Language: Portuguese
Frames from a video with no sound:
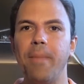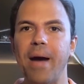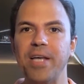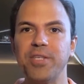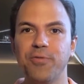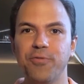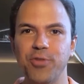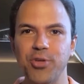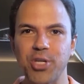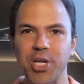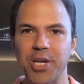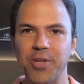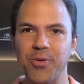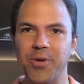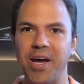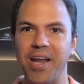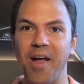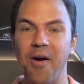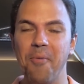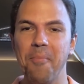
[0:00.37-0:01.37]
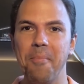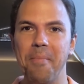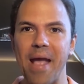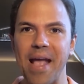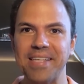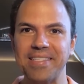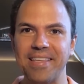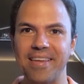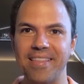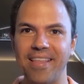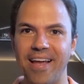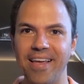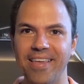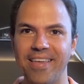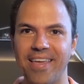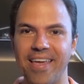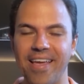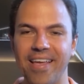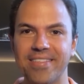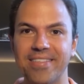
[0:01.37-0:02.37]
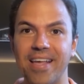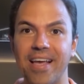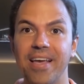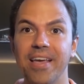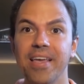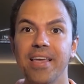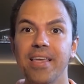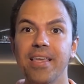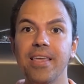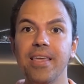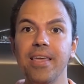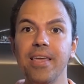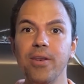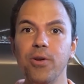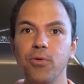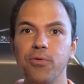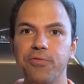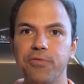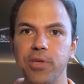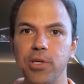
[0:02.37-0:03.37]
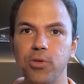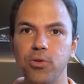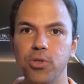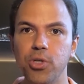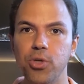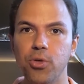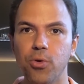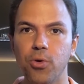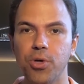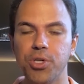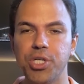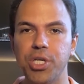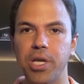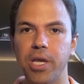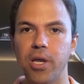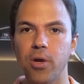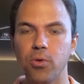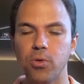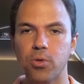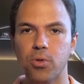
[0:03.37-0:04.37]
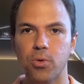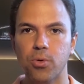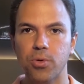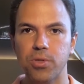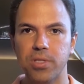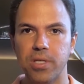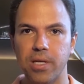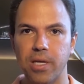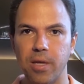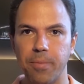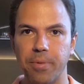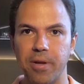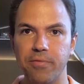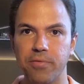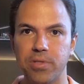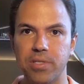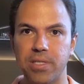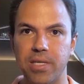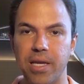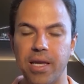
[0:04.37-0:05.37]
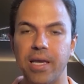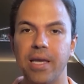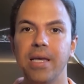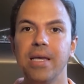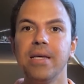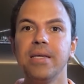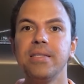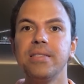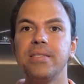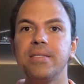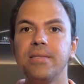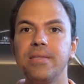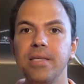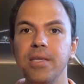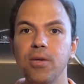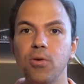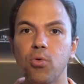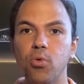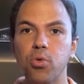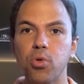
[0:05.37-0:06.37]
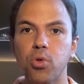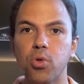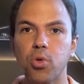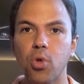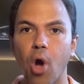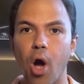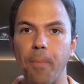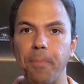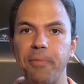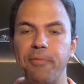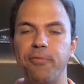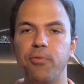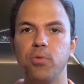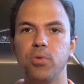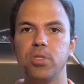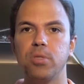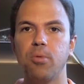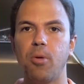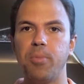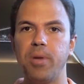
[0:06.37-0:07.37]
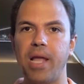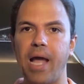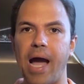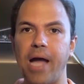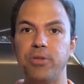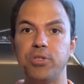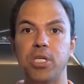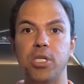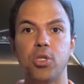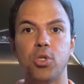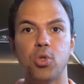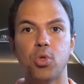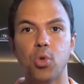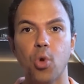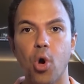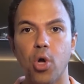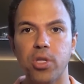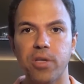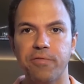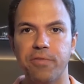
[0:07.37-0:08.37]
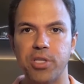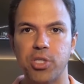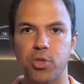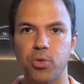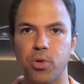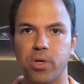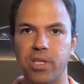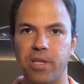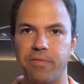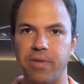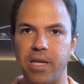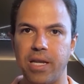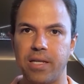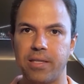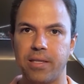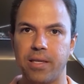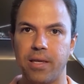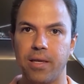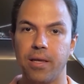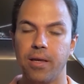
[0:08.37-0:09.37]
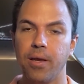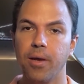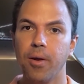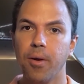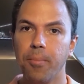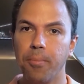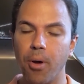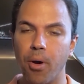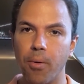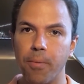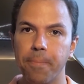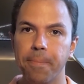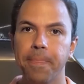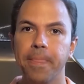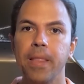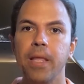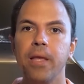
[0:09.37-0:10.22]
a mais um vídeo aqui do canal Mestre da Riqueza e no vídeo de hoje eu trouxe aqui para você cinco top fundos imobiliários que todo investidor deveria ter. Bom,